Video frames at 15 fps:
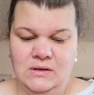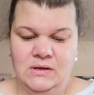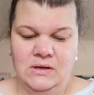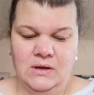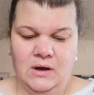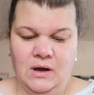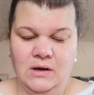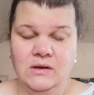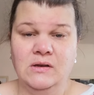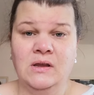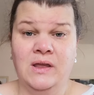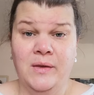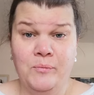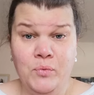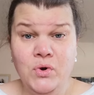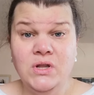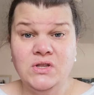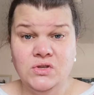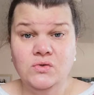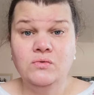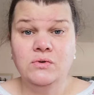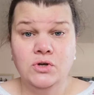die hat
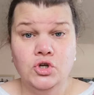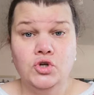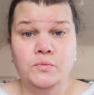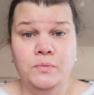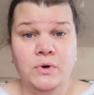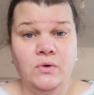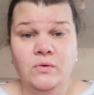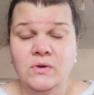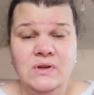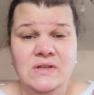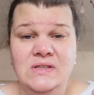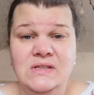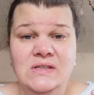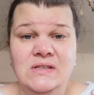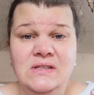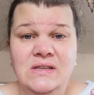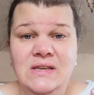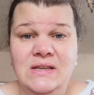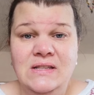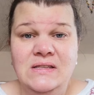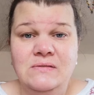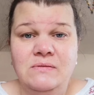Geburtsursprung. Das ist
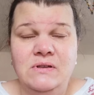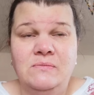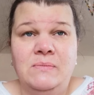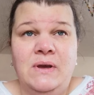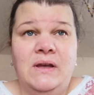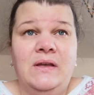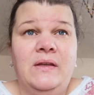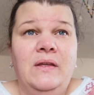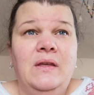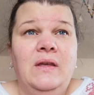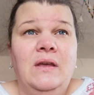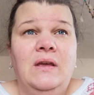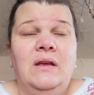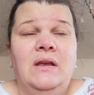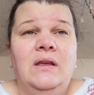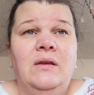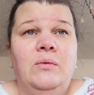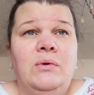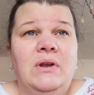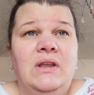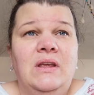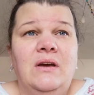nichts, was man
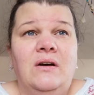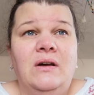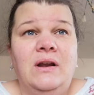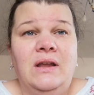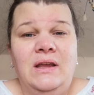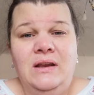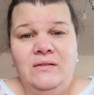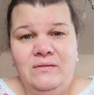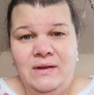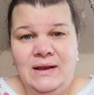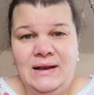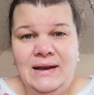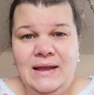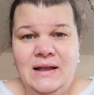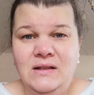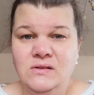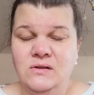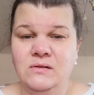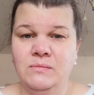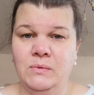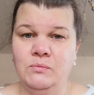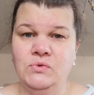über die Jahre hinweg lernt,
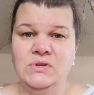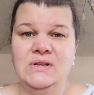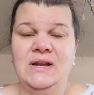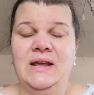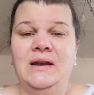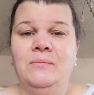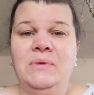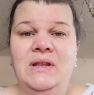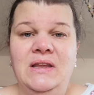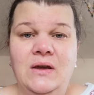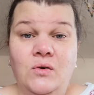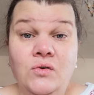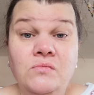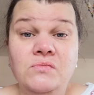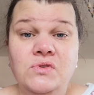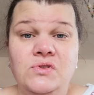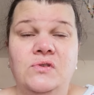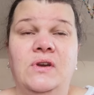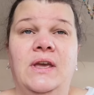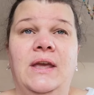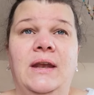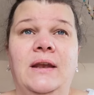sondern man muss lernen, mit der
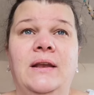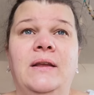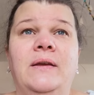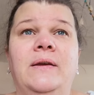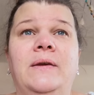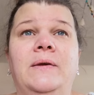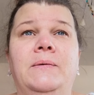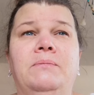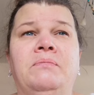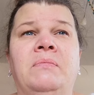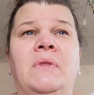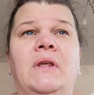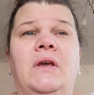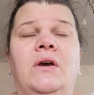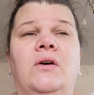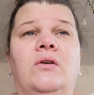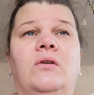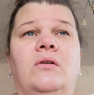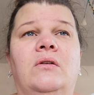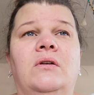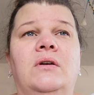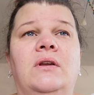umzugehen.
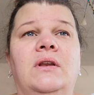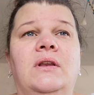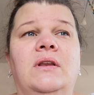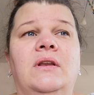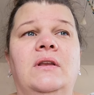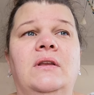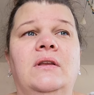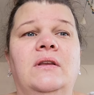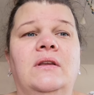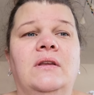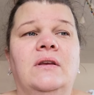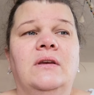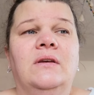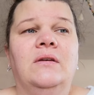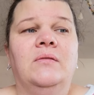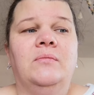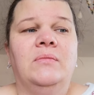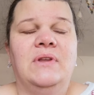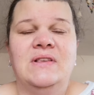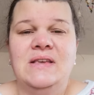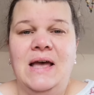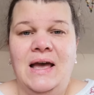Und
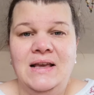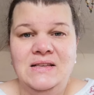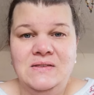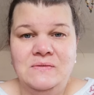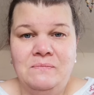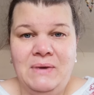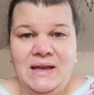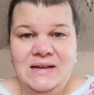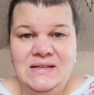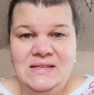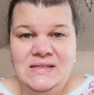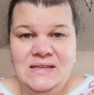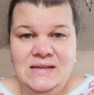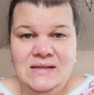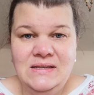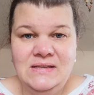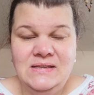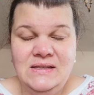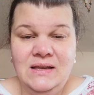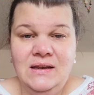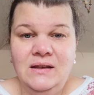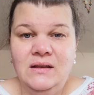ähm, das heißt, meine Sinne
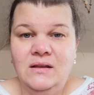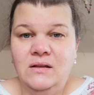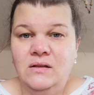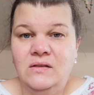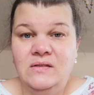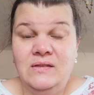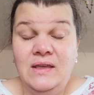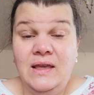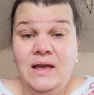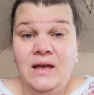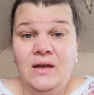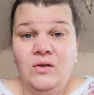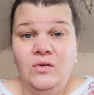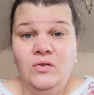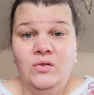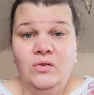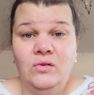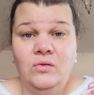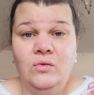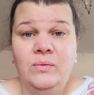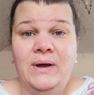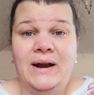sind sehr
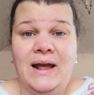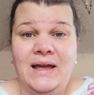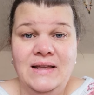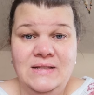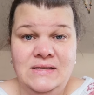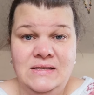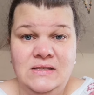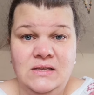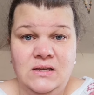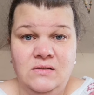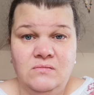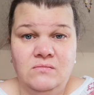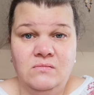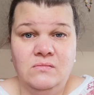überreizt,